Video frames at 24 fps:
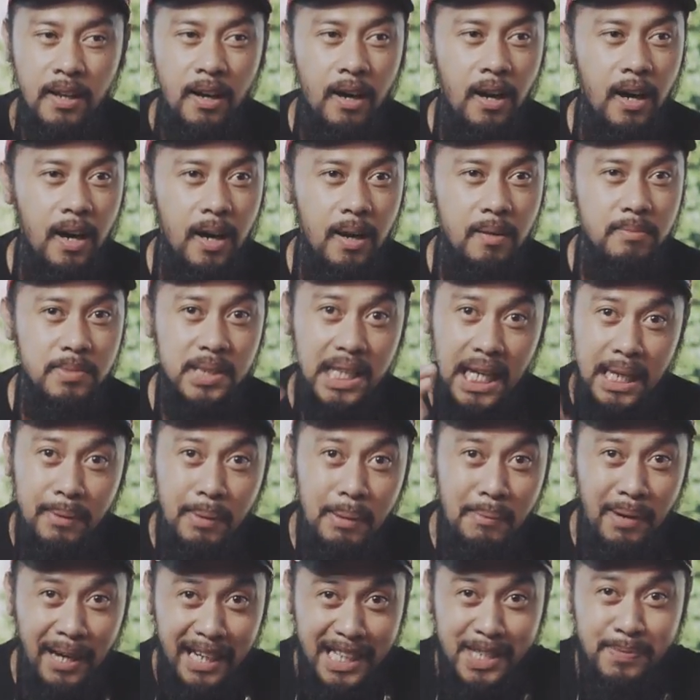um, sana
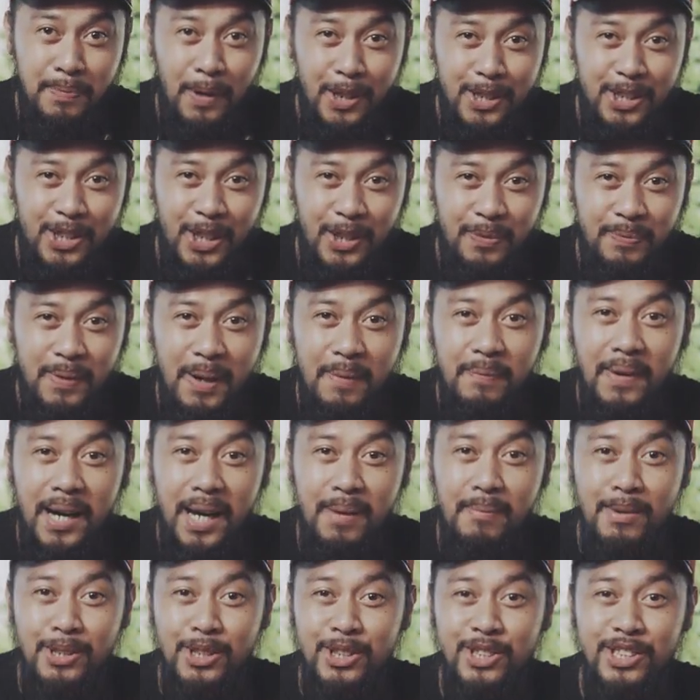may mag-sponsor pa
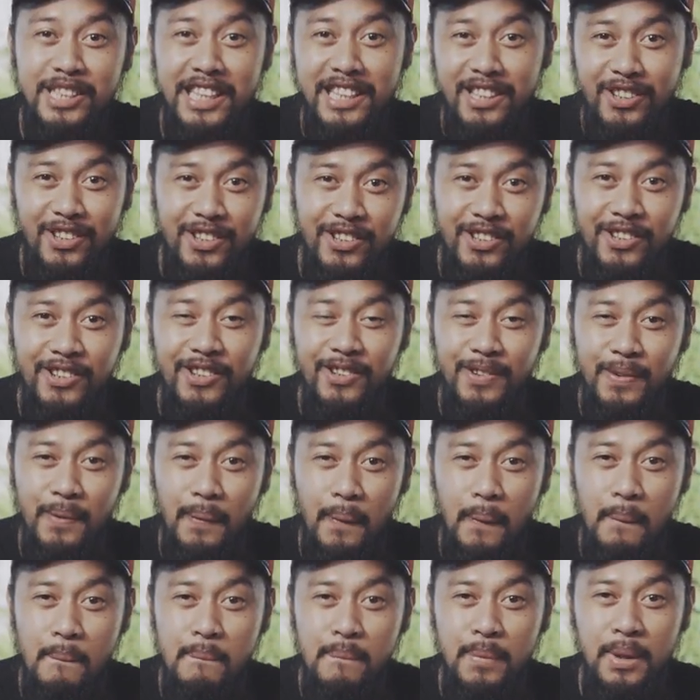para masustain ko
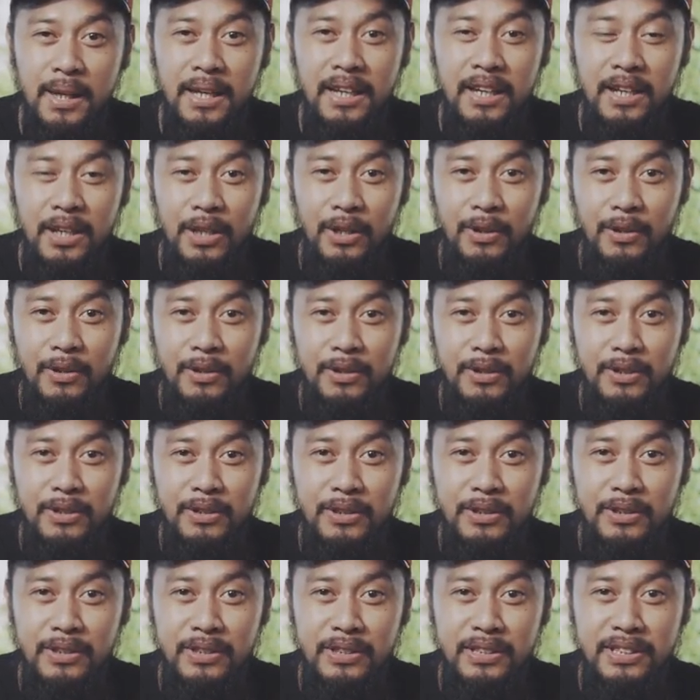yung yung
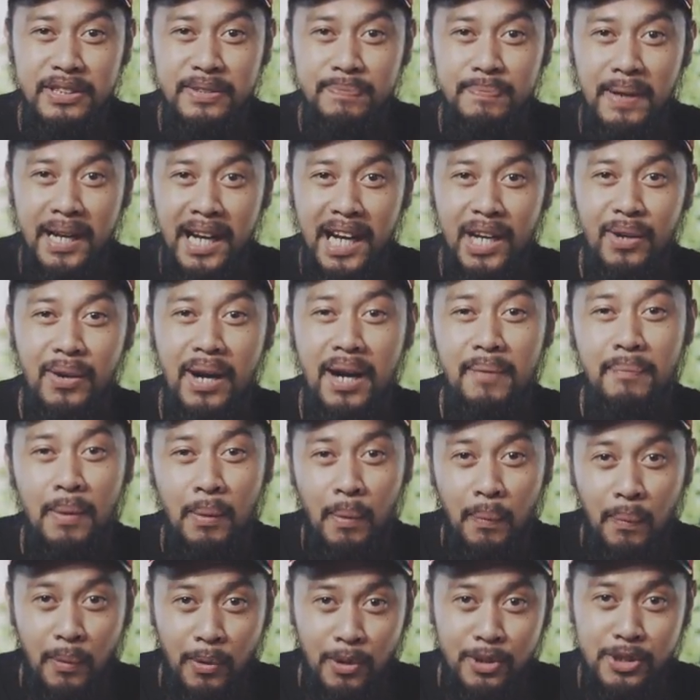paggawa at
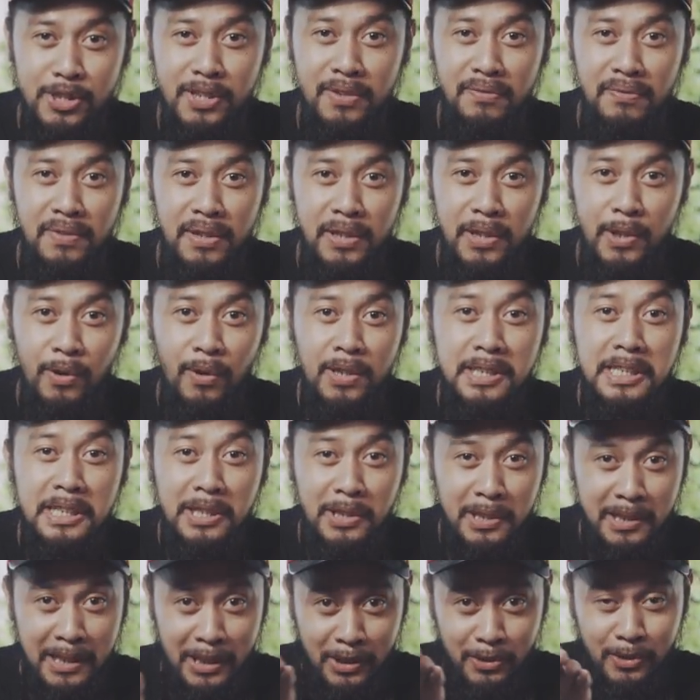pag-produce ng video kasi
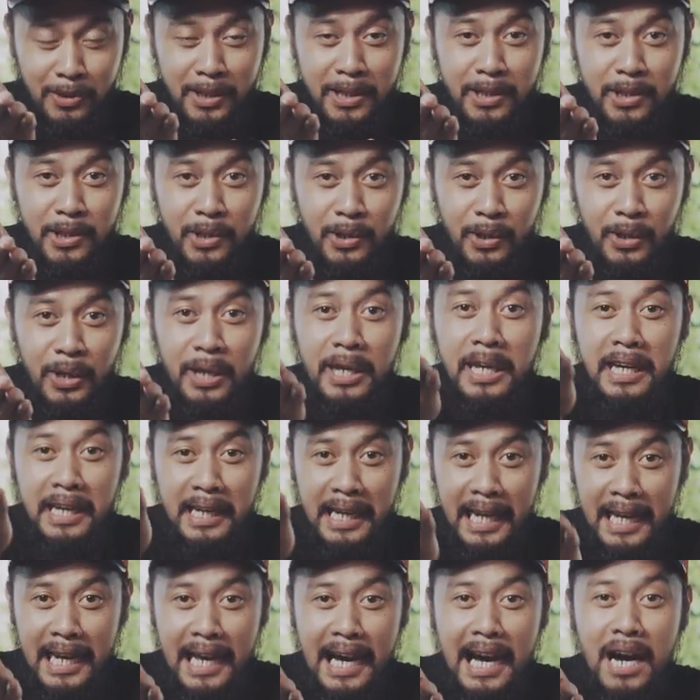katulad nyo,
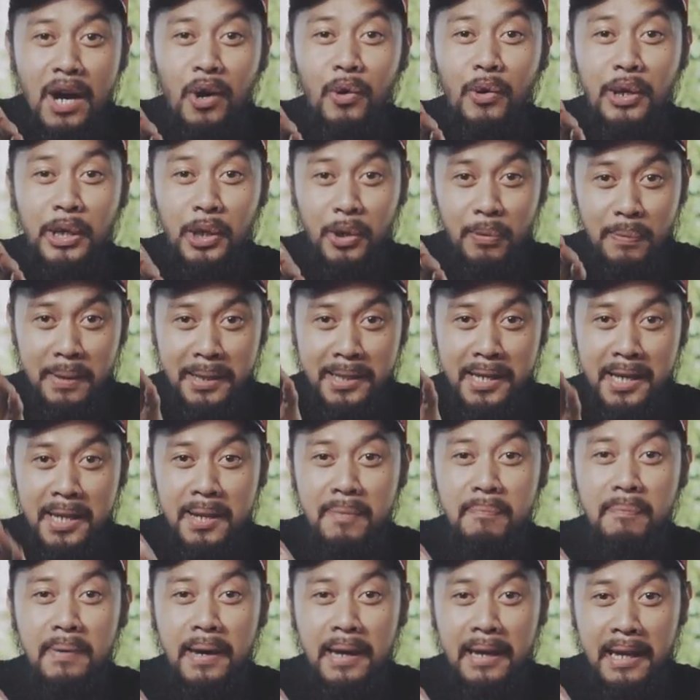kailangan ko rin kumita
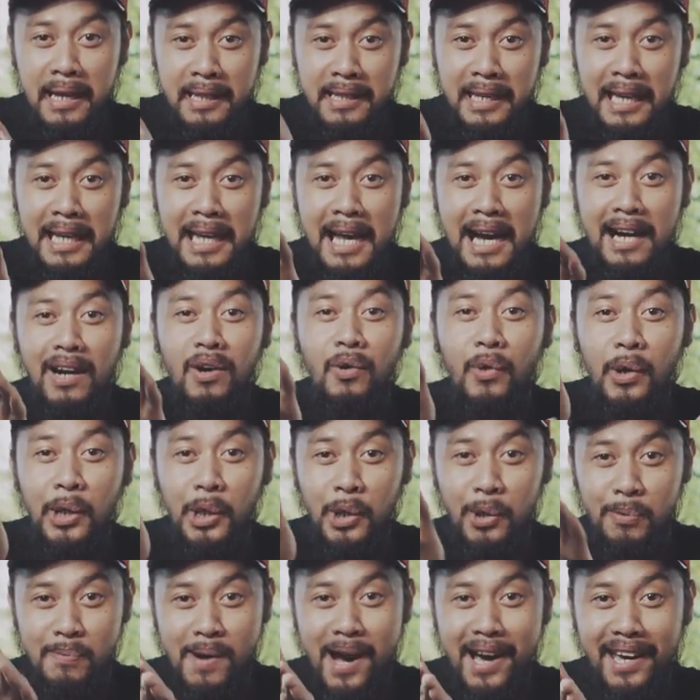ng pera at kailangan ko
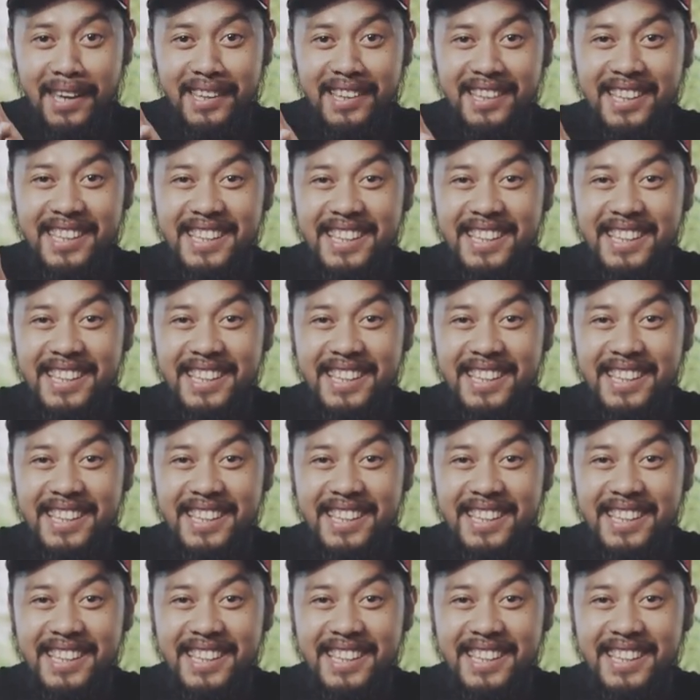rin kumain.